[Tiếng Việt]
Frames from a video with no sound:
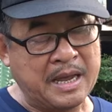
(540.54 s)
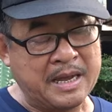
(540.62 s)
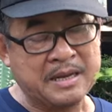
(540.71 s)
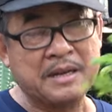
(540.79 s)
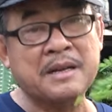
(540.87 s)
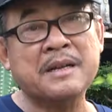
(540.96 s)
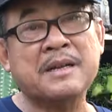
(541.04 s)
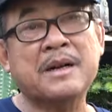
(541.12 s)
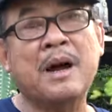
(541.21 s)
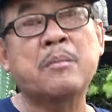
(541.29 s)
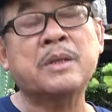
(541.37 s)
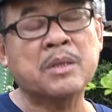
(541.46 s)
hai nữa là
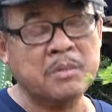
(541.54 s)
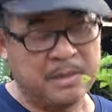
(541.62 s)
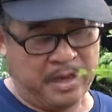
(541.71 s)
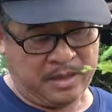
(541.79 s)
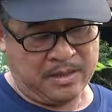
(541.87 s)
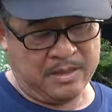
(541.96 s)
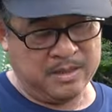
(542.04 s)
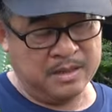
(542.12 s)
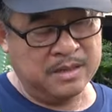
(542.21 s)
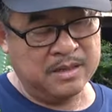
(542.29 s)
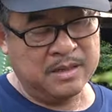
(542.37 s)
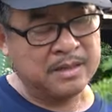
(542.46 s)
không có tốn tiền.
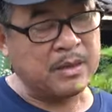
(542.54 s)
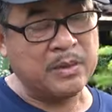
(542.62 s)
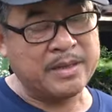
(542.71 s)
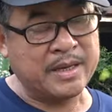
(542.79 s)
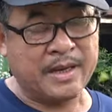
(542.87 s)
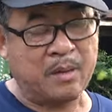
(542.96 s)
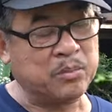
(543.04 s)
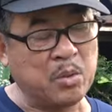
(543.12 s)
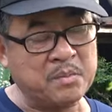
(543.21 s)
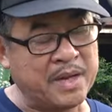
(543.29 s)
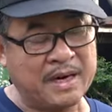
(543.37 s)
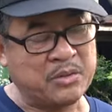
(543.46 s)
Tôi gì không
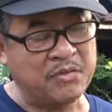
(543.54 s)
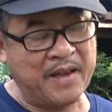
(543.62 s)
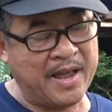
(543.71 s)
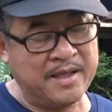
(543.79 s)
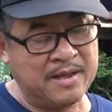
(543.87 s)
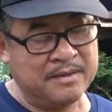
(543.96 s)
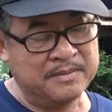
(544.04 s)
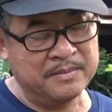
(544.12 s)
tốn tiền là tôi phái à.